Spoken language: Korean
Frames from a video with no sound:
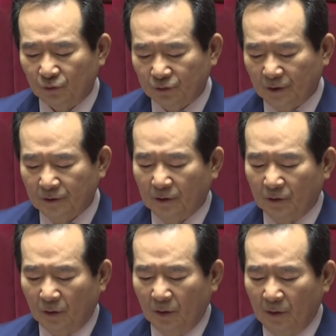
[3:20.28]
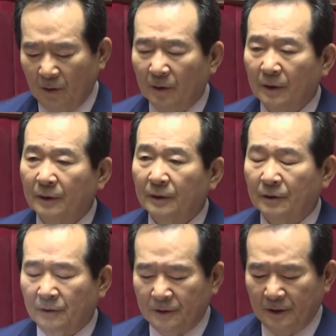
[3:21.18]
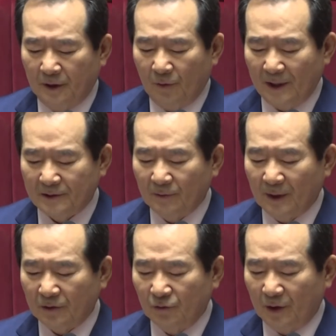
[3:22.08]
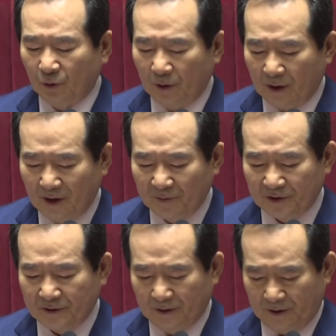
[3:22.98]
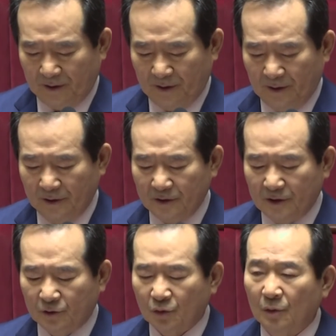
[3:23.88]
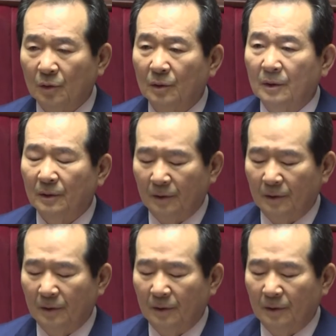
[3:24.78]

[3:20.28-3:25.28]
우선적으로 경제 활성화를 위해 노력하면서 지출